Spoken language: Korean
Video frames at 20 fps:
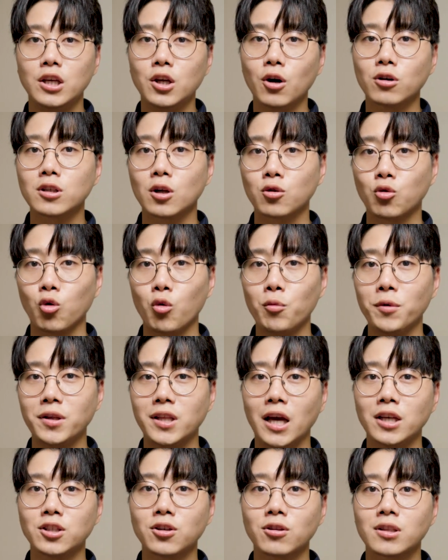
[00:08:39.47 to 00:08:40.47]
이 영상 도움이
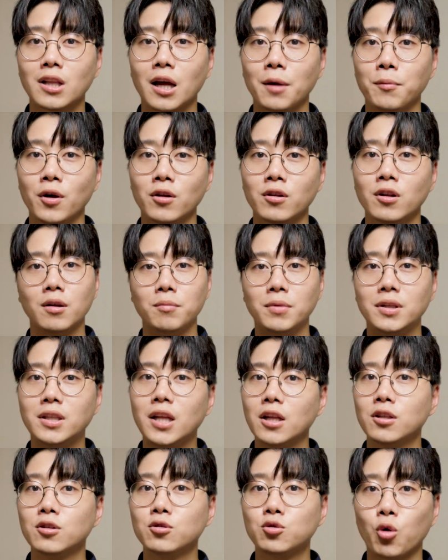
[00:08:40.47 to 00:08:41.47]
되셨다면
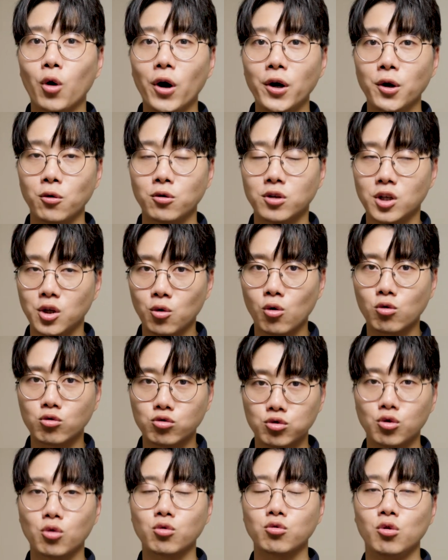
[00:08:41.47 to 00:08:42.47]
밑에 있는 좋아요 그리고
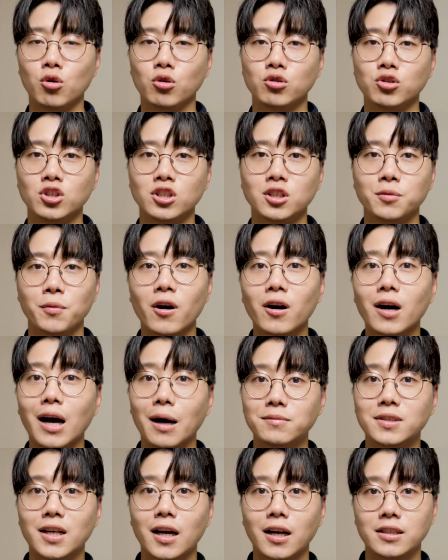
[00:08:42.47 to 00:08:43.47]
구독 눌러주시면
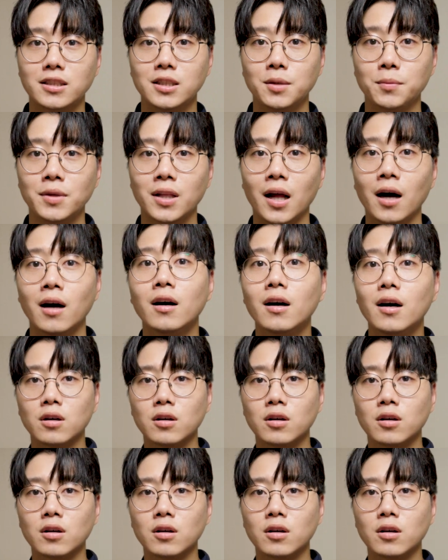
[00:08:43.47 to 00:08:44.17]
감사하겠습니다.